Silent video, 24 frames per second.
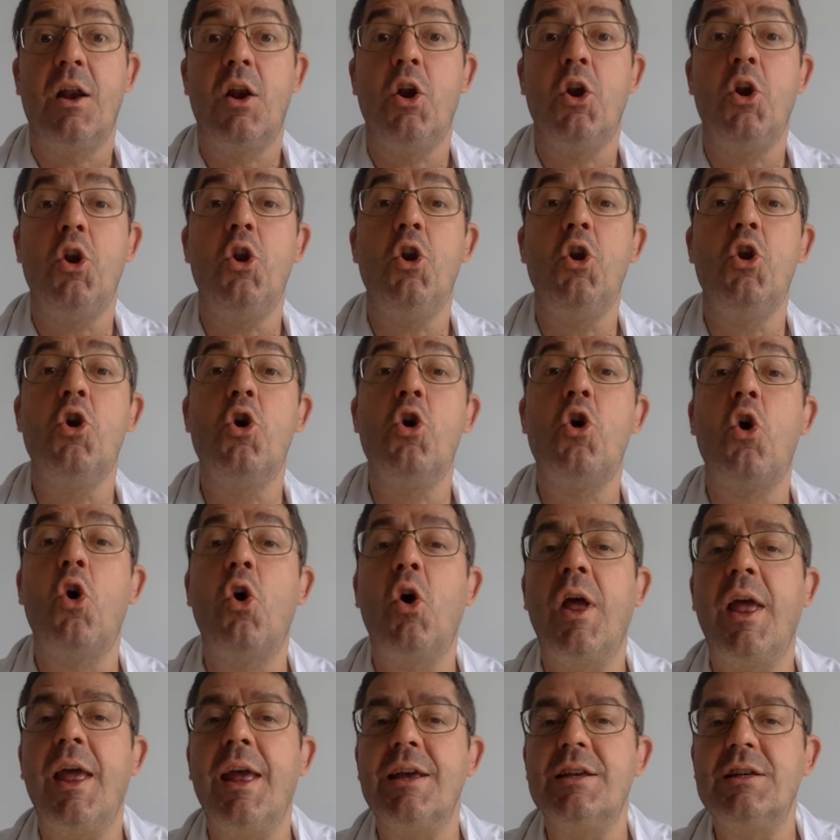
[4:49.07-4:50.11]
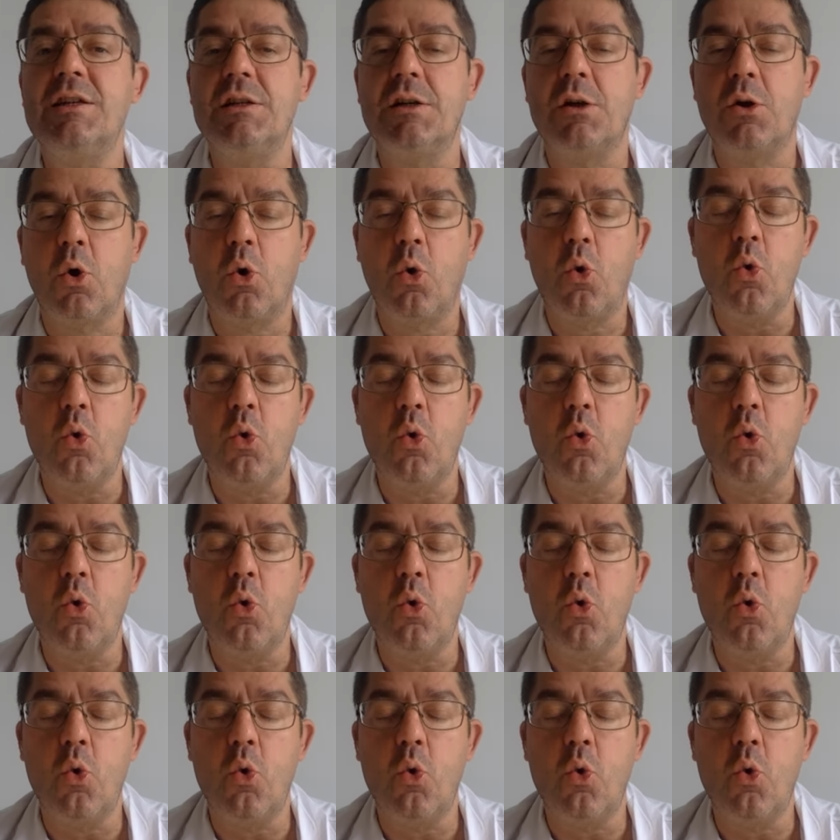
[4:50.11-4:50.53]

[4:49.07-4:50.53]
no es